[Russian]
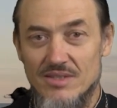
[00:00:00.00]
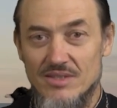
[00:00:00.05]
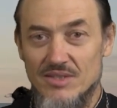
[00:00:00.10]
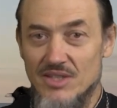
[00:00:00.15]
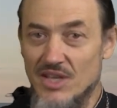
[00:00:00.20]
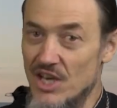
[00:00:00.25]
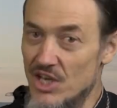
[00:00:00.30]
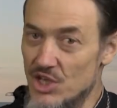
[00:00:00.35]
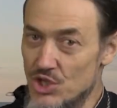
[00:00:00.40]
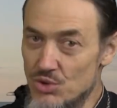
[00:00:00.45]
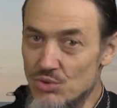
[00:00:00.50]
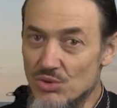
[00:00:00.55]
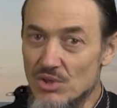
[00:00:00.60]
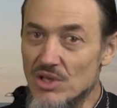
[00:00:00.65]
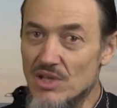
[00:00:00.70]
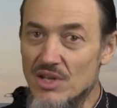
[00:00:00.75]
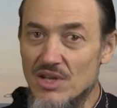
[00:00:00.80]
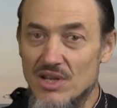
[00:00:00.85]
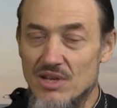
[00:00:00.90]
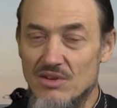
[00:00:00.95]
Не
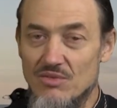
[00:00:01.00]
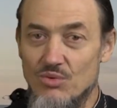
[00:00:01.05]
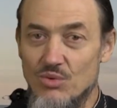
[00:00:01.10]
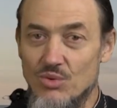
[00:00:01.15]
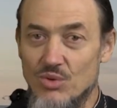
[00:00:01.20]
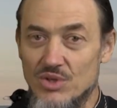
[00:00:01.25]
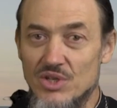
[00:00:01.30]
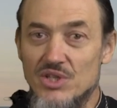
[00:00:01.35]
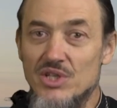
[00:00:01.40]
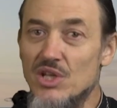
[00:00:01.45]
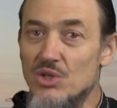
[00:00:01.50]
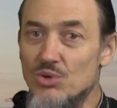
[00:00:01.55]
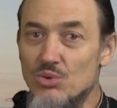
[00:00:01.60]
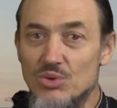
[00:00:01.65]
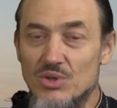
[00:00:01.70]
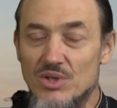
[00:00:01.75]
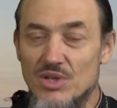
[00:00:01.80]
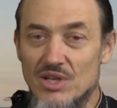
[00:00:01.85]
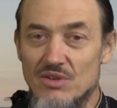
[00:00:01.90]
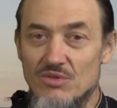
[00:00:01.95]
ощутят ли его, не
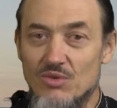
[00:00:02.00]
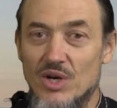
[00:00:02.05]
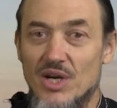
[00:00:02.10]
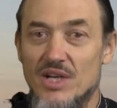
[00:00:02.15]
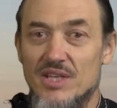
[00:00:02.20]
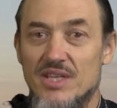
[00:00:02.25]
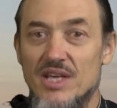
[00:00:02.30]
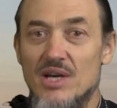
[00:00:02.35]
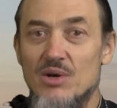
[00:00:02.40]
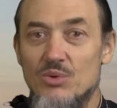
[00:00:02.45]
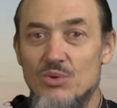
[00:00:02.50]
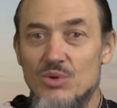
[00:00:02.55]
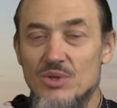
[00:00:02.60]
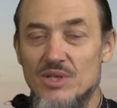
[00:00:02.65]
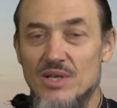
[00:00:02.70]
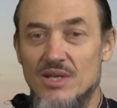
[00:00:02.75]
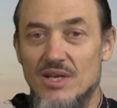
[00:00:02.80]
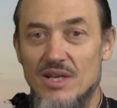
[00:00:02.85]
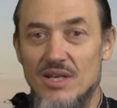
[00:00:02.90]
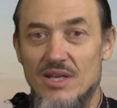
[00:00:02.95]
найдут ли его, хотя
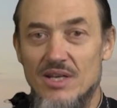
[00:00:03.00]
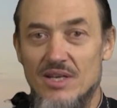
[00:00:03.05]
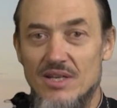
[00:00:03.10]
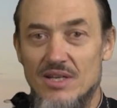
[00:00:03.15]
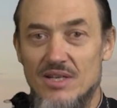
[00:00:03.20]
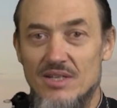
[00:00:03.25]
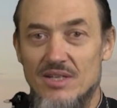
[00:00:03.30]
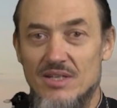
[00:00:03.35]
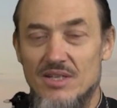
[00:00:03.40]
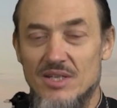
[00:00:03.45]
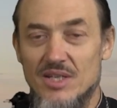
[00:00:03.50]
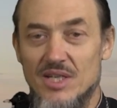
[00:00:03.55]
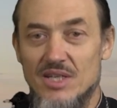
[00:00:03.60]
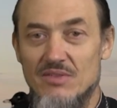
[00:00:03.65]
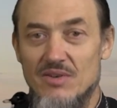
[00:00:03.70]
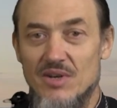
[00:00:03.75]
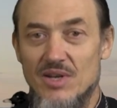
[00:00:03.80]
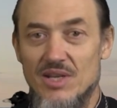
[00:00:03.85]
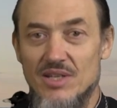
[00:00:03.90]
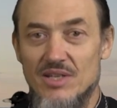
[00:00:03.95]
он,
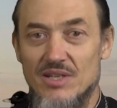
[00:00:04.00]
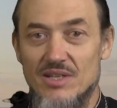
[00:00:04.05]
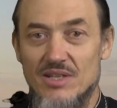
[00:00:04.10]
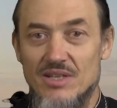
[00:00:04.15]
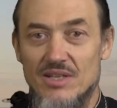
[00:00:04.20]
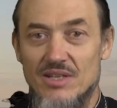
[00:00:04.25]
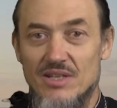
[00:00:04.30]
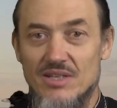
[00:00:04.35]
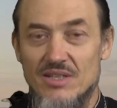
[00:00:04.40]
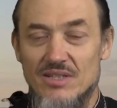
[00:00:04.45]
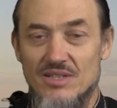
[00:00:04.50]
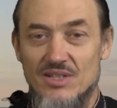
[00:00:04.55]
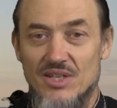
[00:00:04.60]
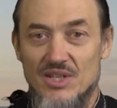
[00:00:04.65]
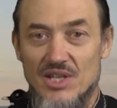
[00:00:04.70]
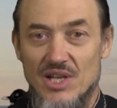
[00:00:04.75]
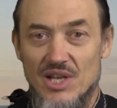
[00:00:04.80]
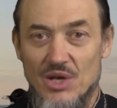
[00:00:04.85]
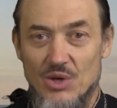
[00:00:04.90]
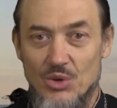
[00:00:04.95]
говорит,
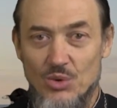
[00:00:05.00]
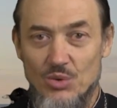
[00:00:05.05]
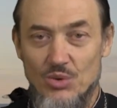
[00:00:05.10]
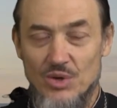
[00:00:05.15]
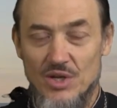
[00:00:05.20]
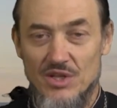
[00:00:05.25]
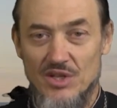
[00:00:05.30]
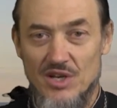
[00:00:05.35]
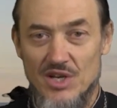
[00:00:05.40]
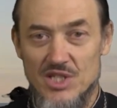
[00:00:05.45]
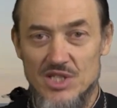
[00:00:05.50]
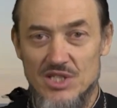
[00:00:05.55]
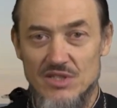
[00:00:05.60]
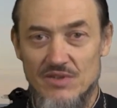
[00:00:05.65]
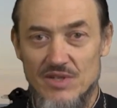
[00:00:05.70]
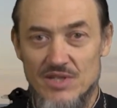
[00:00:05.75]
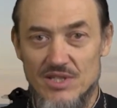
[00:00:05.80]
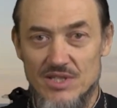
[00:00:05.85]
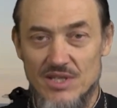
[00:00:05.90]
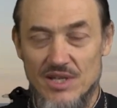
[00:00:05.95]
недалеко от
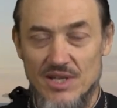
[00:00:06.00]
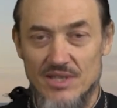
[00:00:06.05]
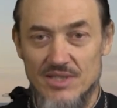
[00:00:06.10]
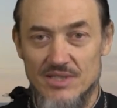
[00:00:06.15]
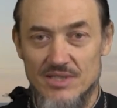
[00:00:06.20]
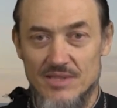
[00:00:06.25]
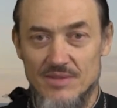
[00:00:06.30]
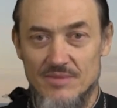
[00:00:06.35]
каждого из нас.